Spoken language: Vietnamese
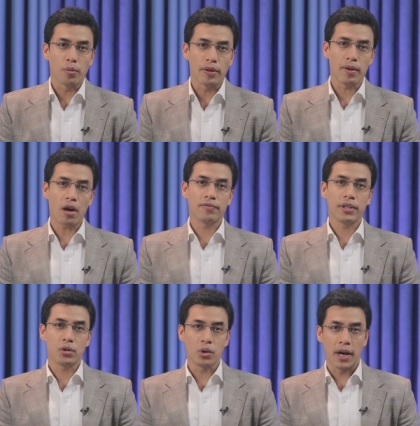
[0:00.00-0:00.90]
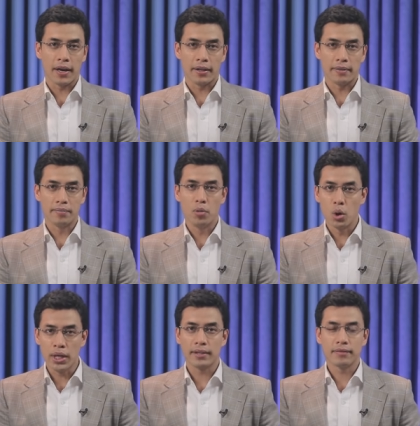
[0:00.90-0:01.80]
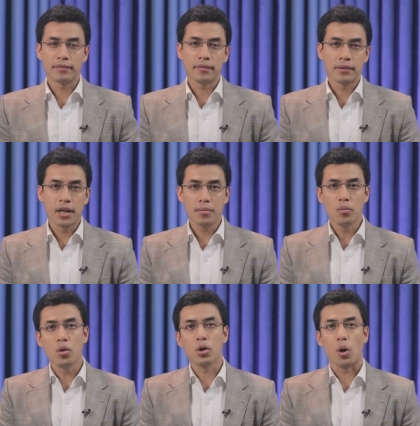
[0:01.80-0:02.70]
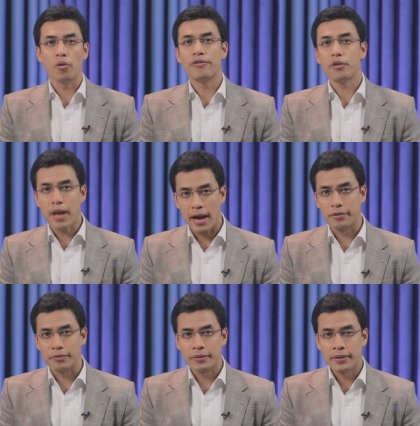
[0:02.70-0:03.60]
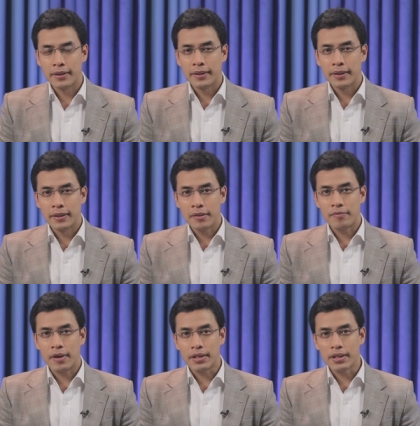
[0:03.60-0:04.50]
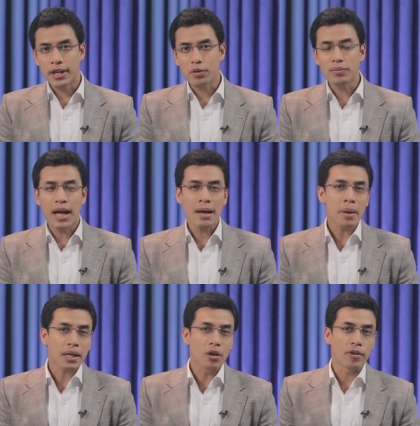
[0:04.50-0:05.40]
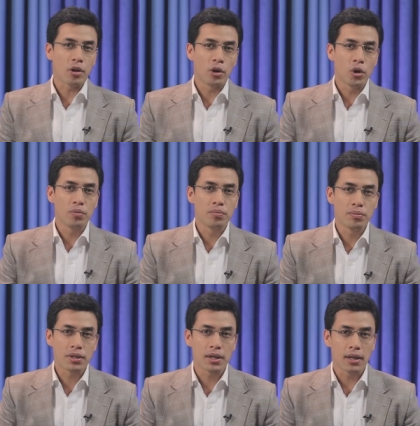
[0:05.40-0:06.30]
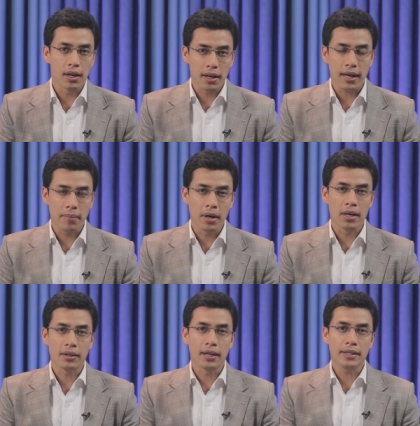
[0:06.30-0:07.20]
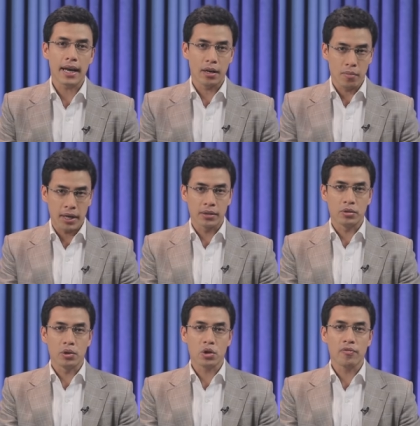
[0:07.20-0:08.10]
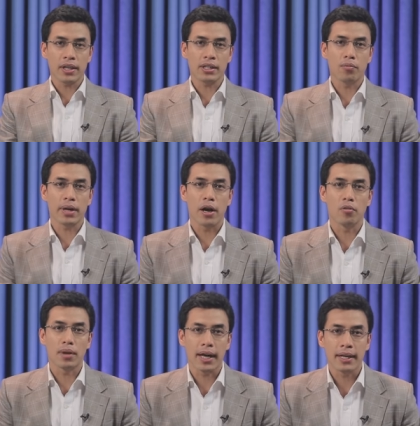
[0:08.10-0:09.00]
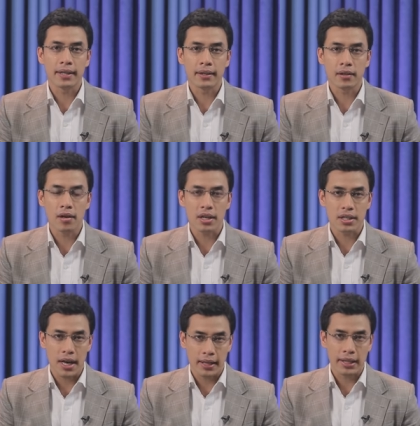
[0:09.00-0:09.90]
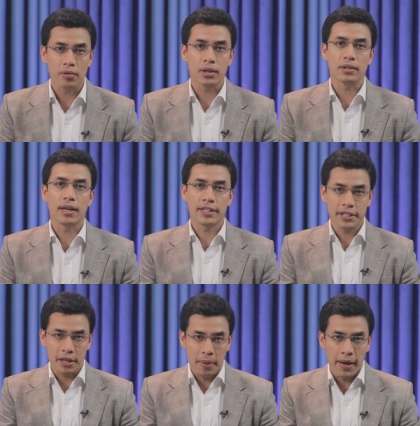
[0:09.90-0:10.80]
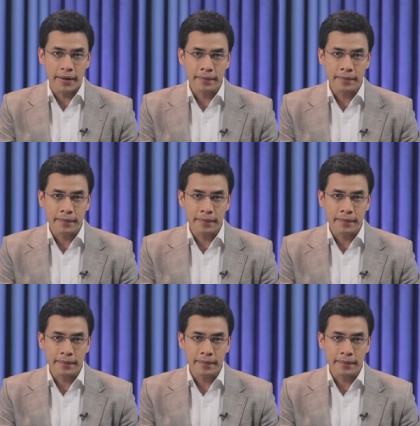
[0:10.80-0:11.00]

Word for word: một vlog với chủ đề "Mùa dịch nên mua cổ phiếu nào?". Và trước khi chúng ta bắt đầu vào nội dung, xin được gửi lời cảm ơn đến nhà đồng hành của số phát sóng ngày hôm nay, đó là sàn giao dịch XTB.